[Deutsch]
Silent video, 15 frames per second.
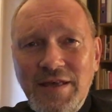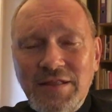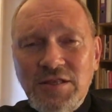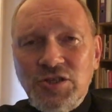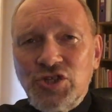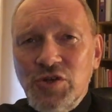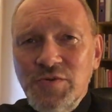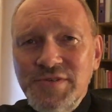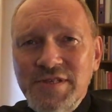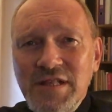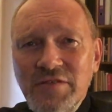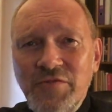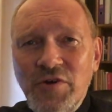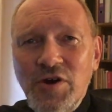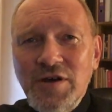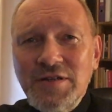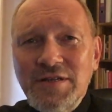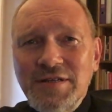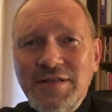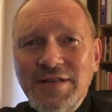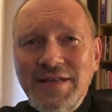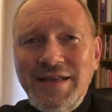Das Schlüsselwort
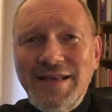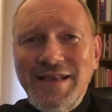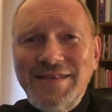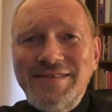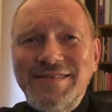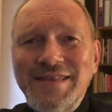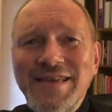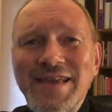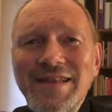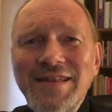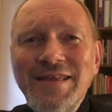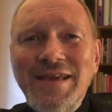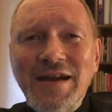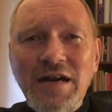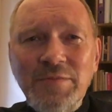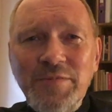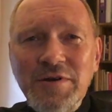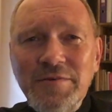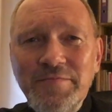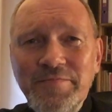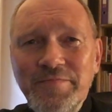ist die Hingabe.